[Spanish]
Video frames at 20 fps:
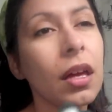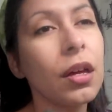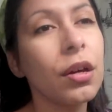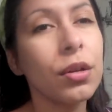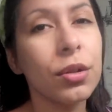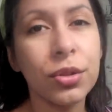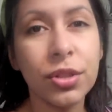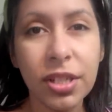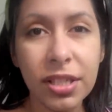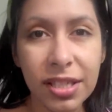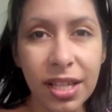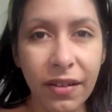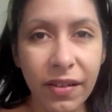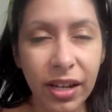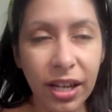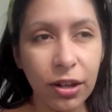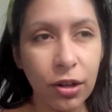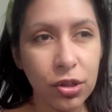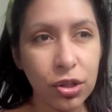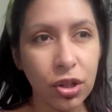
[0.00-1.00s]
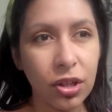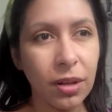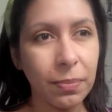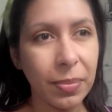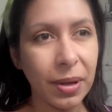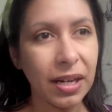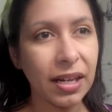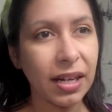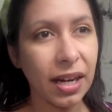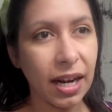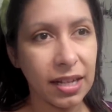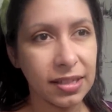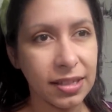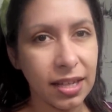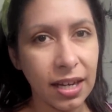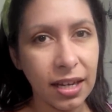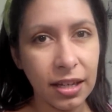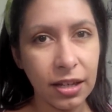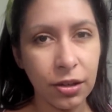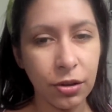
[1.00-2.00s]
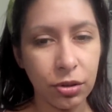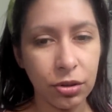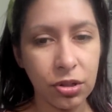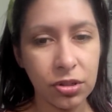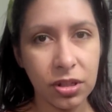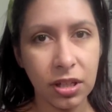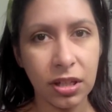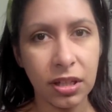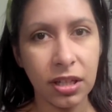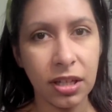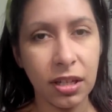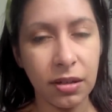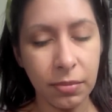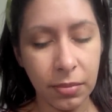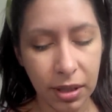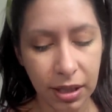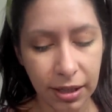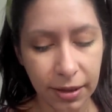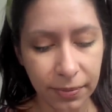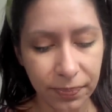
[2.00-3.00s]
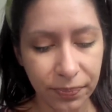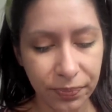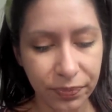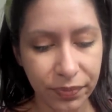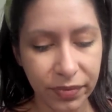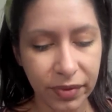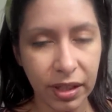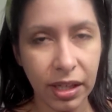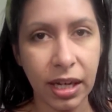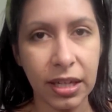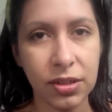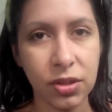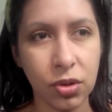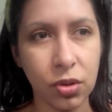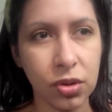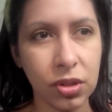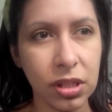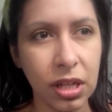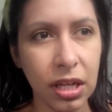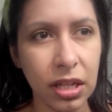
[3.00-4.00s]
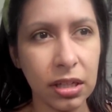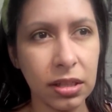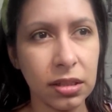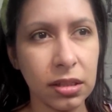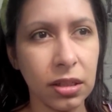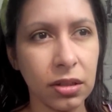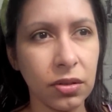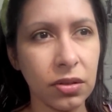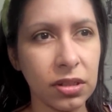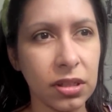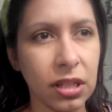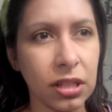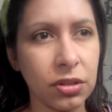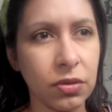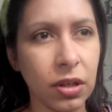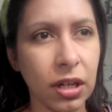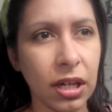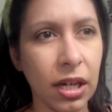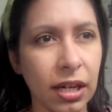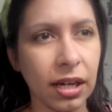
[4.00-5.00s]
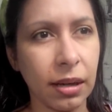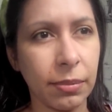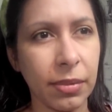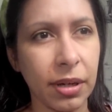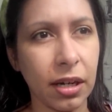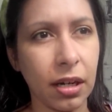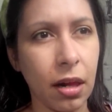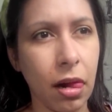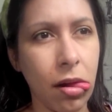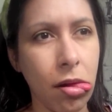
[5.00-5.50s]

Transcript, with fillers: Ustedes saben que yo soy de piel grasa y odio sentirme grasosa. Siento que está chueca la cámara.